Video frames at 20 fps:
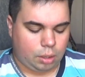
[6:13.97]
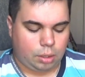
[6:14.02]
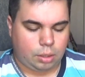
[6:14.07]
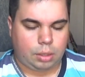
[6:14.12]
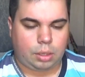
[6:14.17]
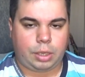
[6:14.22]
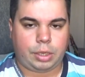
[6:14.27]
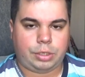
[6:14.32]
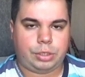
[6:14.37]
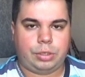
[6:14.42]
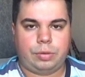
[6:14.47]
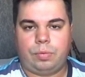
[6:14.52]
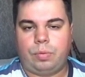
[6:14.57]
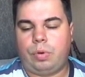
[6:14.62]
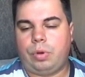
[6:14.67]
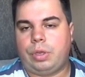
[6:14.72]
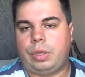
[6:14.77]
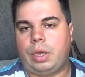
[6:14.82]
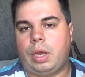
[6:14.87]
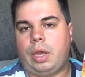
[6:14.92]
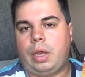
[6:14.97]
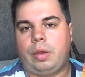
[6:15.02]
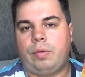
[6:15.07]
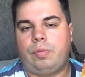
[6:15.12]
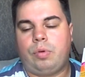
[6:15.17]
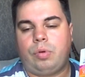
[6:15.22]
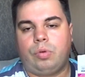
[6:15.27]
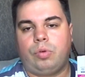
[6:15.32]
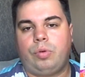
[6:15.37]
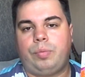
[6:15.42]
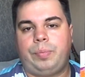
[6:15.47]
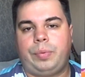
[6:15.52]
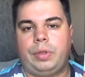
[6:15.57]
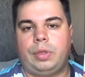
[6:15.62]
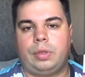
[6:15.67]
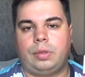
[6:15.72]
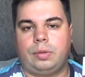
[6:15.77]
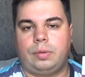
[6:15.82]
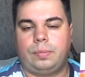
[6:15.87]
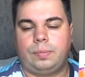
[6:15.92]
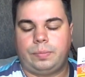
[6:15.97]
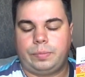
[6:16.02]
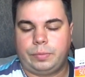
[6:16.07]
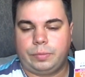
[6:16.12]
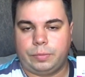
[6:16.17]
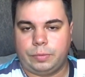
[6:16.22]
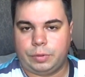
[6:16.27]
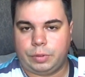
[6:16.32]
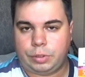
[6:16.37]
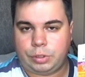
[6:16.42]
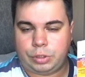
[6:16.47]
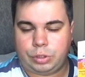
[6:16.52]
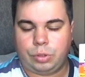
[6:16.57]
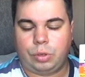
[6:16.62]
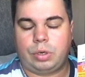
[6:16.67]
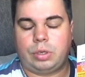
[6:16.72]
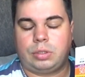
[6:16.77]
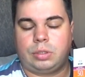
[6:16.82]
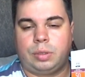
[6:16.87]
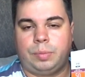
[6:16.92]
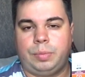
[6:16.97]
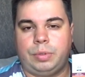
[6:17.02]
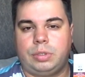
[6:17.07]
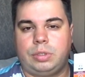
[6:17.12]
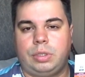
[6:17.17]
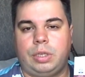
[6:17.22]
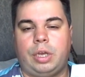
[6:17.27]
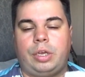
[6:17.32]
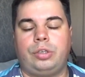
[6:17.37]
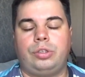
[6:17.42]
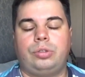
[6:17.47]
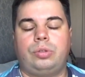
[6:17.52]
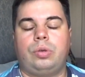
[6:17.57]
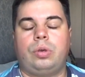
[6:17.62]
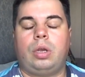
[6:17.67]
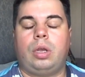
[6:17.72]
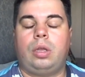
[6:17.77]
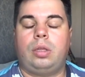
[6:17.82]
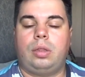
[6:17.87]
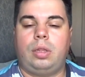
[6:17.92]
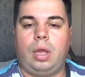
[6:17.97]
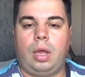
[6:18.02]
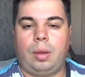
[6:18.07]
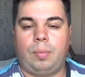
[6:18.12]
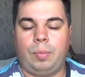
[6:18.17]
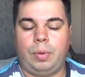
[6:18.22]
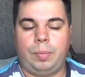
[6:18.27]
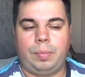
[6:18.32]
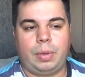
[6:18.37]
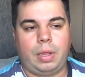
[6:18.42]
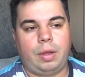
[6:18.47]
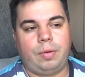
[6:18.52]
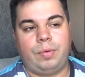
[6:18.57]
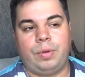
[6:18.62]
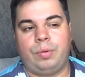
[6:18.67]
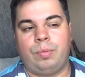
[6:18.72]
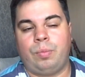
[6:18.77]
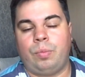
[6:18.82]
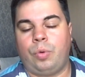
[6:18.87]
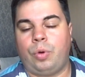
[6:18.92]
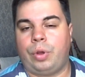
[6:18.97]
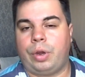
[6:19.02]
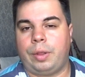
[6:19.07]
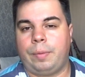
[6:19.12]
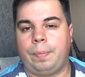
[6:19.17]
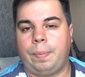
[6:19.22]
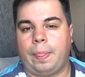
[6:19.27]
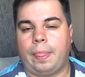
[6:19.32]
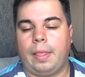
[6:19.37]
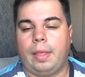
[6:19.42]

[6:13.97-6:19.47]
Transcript: Для чего я его купил? Еще раз объясняю, что когда мы плаваем в море,